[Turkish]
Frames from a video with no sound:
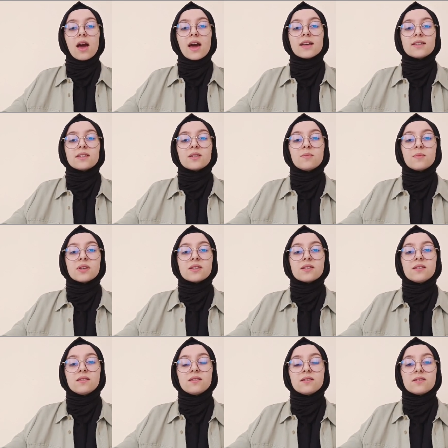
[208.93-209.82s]

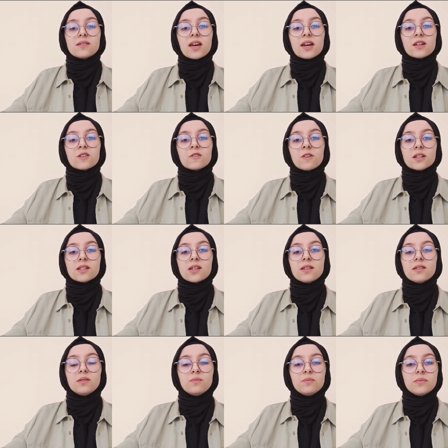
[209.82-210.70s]
Etmesin tek
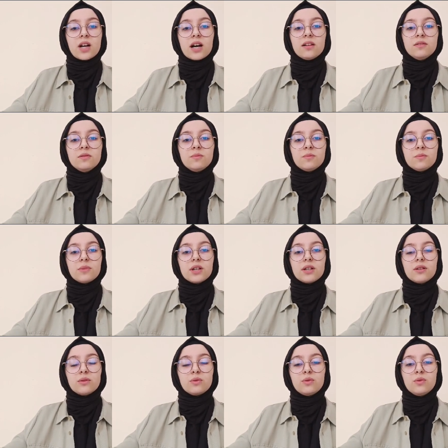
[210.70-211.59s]
vatanımdan
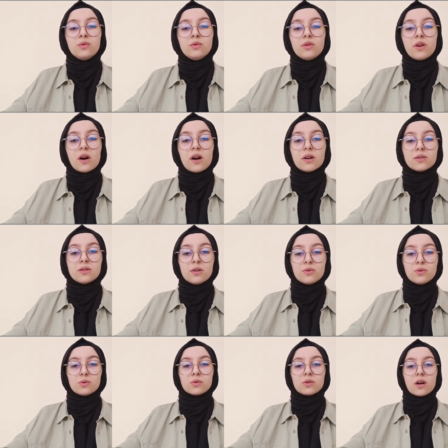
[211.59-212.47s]
beni
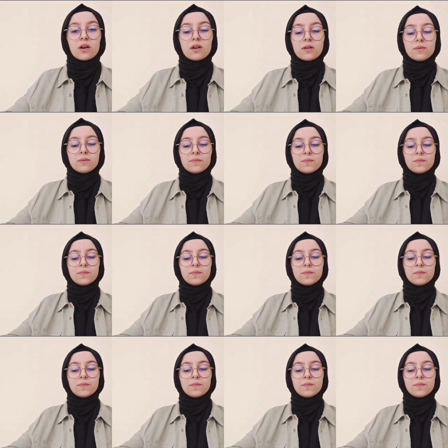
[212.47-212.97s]
dünyada cüda.